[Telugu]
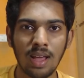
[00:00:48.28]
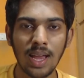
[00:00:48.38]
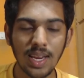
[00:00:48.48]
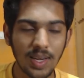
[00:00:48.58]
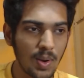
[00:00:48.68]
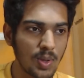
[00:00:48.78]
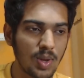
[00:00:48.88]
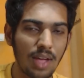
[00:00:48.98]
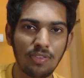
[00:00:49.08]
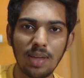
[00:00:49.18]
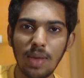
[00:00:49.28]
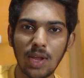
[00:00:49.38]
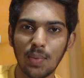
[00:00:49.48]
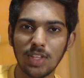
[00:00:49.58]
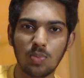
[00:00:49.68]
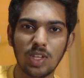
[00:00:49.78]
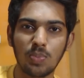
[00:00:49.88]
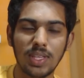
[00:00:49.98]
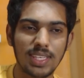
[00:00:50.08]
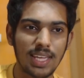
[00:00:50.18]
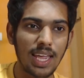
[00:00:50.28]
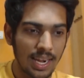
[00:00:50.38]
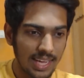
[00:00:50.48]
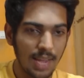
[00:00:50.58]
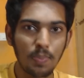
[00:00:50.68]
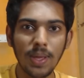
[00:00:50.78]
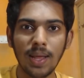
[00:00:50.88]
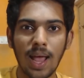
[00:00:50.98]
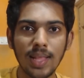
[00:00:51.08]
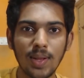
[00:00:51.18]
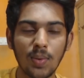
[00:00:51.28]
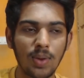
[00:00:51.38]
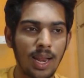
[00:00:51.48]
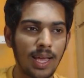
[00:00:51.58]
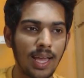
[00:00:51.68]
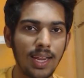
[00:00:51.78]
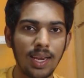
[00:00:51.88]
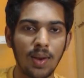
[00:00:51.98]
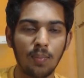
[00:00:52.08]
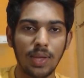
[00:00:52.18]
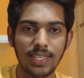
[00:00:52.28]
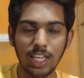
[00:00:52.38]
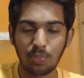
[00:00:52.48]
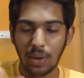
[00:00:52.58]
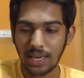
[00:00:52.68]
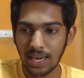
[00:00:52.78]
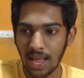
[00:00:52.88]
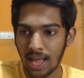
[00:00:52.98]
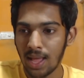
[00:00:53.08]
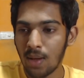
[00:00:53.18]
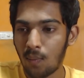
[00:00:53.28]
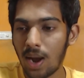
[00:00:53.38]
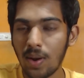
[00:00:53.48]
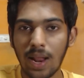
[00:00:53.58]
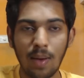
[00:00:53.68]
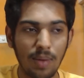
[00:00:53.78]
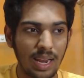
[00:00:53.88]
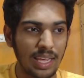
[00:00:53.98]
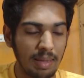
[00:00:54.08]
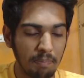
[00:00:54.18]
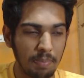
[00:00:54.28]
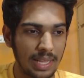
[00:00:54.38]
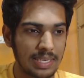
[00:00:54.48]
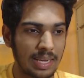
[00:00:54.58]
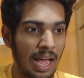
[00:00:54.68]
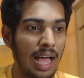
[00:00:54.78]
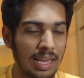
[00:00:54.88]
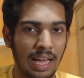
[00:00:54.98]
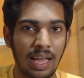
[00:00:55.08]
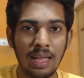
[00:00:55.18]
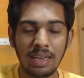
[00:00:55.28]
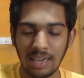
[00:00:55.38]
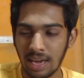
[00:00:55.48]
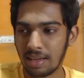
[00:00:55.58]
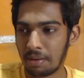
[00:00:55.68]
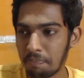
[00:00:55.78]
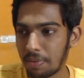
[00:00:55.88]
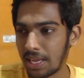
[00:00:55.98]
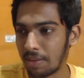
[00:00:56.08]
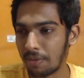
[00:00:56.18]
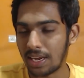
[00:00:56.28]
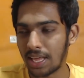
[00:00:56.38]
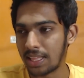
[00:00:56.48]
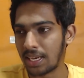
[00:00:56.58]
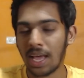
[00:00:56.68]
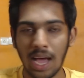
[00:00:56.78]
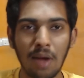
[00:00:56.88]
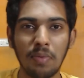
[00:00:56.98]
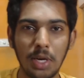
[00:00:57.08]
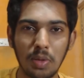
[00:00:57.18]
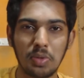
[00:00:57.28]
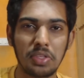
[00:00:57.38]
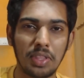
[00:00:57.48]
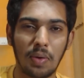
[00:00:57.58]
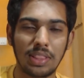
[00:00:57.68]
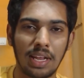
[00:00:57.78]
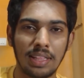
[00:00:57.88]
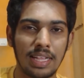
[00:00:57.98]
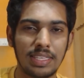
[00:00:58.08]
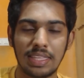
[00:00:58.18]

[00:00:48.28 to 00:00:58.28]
ఇన్ని రోజులు ఆ ఫీమేల్ హ్యూమన్ స్పెసిమెన్స్ కి టైపింగ్ రాదనుకున్నాను కానీ నేను మెసేజ్ పెట్టినా వాళ్ళు నా వల్ల ఇంప్రెస్ కాక నాకు రిప్లై ఇవ్వట్లేదని ఆ వీడియో చూసిన తర్వాత నాకు తెలిసింది